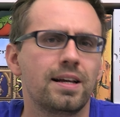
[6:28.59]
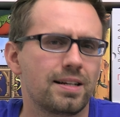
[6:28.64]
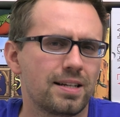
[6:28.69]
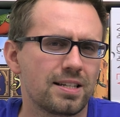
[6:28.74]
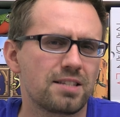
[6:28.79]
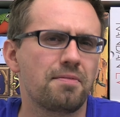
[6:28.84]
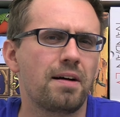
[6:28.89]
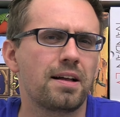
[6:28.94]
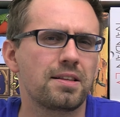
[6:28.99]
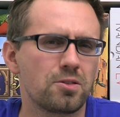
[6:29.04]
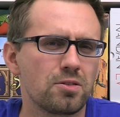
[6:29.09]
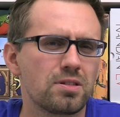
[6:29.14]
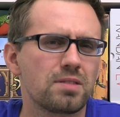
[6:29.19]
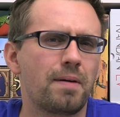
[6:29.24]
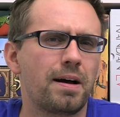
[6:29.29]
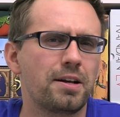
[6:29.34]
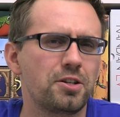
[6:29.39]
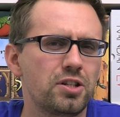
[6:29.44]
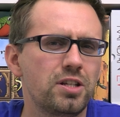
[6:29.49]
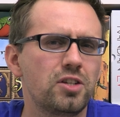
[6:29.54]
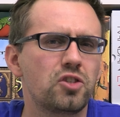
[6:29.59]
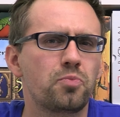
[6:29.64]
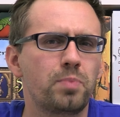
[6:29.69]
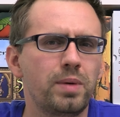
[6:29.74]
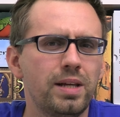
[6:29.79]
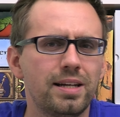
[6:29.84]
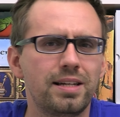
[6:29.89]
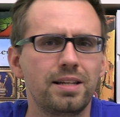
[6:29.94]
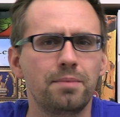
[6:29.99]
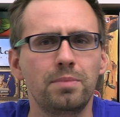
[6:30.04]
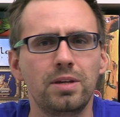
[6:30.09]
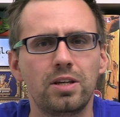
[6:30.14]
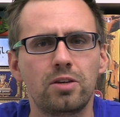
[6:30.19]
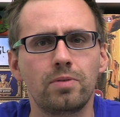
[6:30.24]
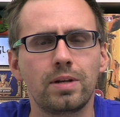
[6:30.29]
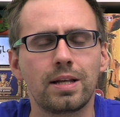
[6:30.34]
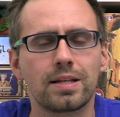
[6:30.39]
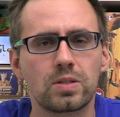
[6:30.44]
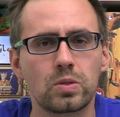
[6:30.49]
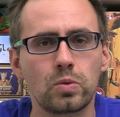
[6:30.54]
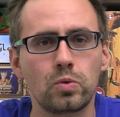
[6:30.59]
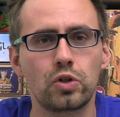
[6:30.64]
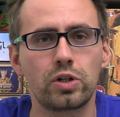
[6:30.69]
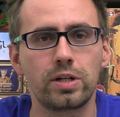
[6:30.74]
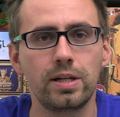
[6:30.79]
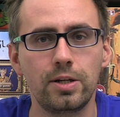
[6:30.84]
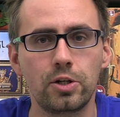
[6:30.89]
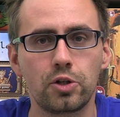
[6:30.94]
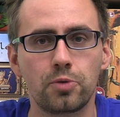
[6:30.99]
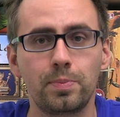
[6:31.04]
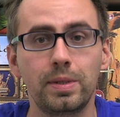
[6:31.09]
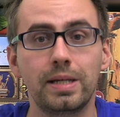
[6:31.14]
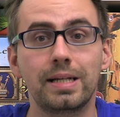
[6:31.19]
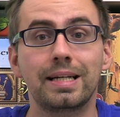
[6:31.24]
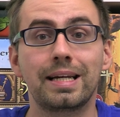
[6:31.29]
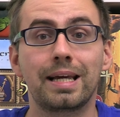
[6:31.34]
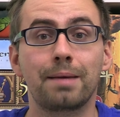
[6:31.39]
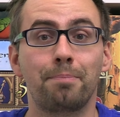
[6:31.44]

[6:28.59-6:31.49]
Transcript: das waren so zwei Stichspiele, die mich wieder zu Stichspielen